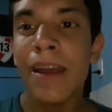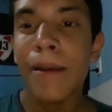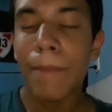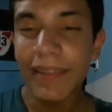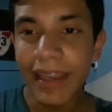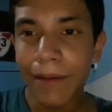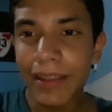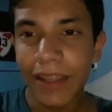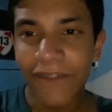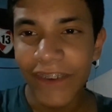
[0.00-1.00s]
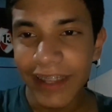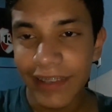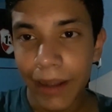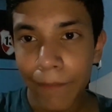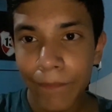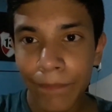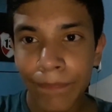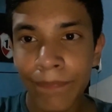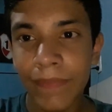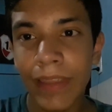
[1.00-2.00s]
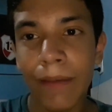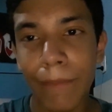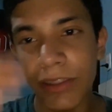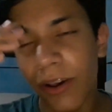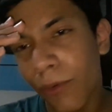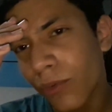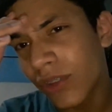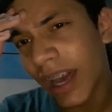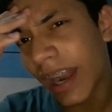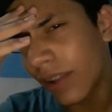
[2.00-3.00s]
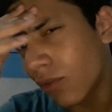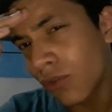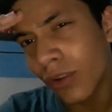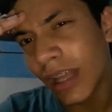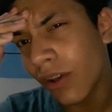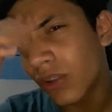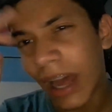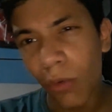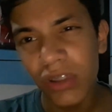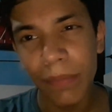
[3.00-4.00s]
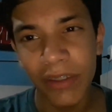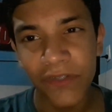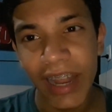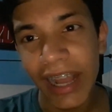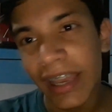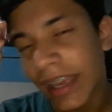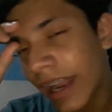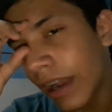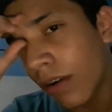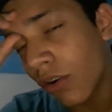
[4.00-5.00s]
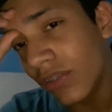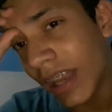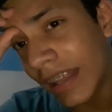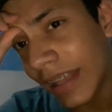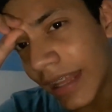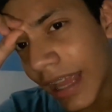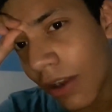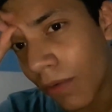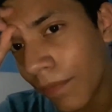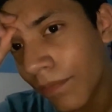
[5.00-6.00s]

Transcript: Básicamente Freezer mandó a buscar a sus soldados la última esfera que era en el continente de hielo.